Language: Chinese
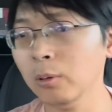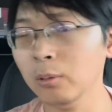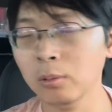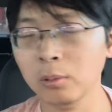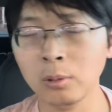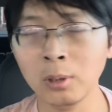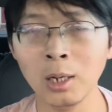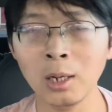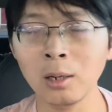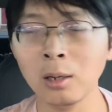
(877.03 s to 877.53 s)

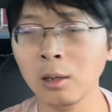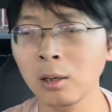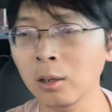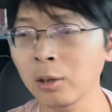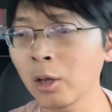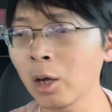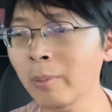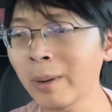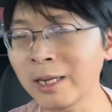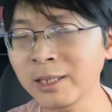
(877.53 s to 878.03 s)
那个
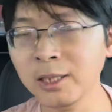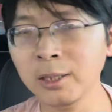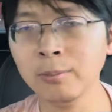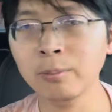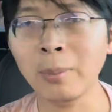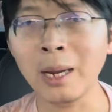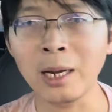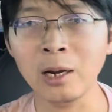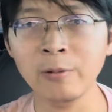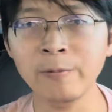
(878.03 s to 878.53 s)
老百姓
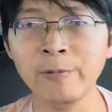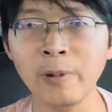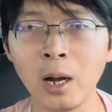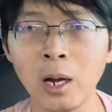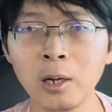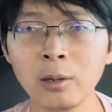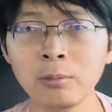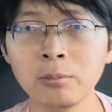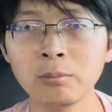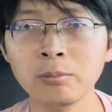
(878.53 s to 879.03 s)
买了
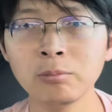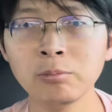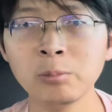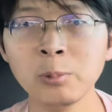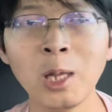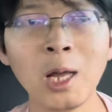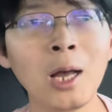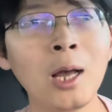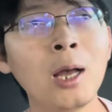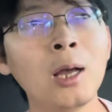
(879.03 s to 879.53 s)
房，
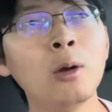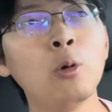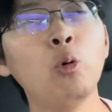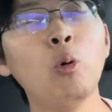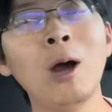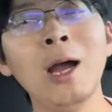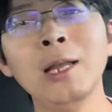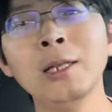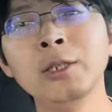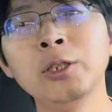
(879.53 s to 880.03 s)
他
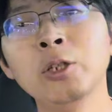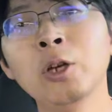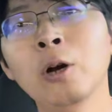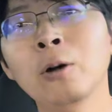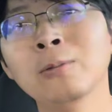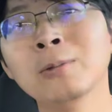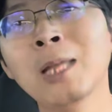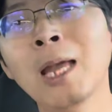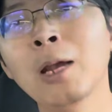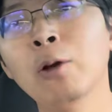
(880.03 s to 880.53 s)
还
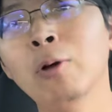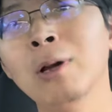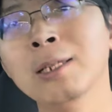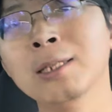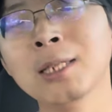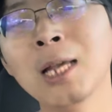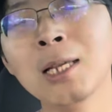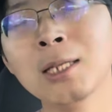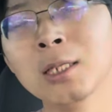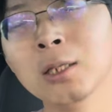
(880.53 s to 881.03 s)
要贷款
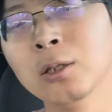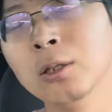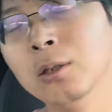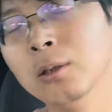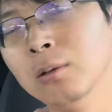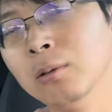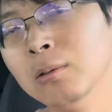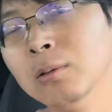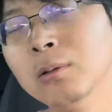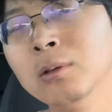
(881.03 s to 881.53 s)
三十
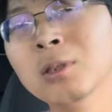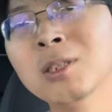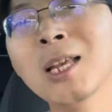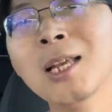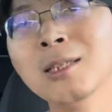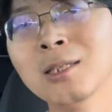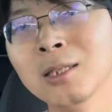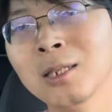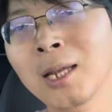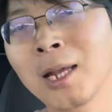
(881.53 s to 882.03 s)

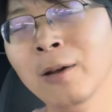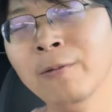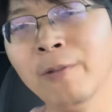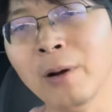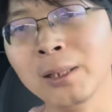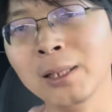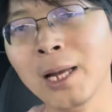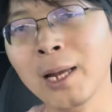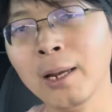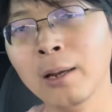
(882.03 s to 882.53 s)
三十年
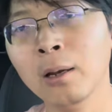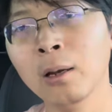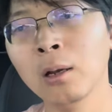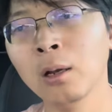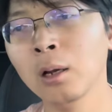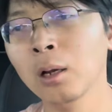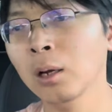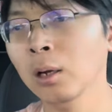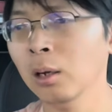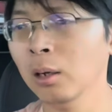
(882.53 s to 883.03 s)
房贷，
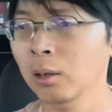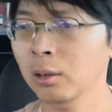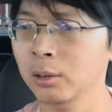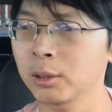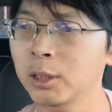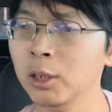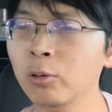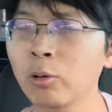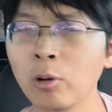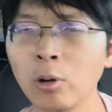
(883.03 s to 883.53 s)

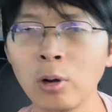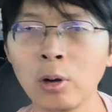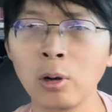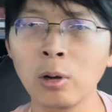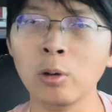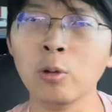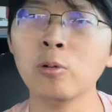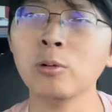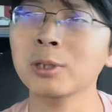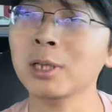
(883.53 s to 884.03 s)
结
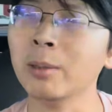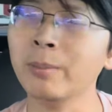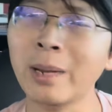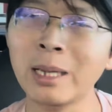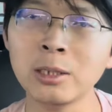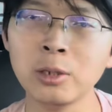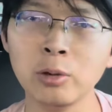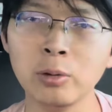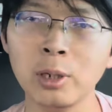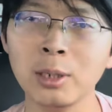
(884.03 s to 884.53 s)
果工厂
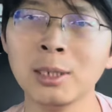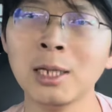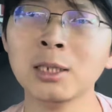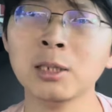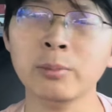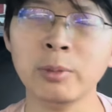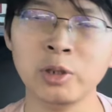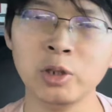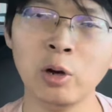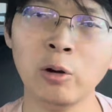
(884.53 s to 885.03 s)
搬走了，他
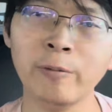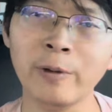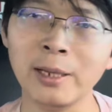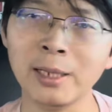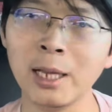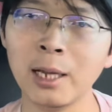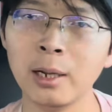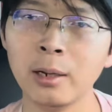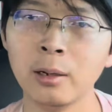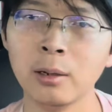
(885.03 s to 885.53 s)
怎么交房
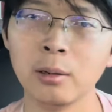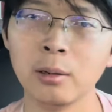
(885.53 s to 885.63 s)
贷？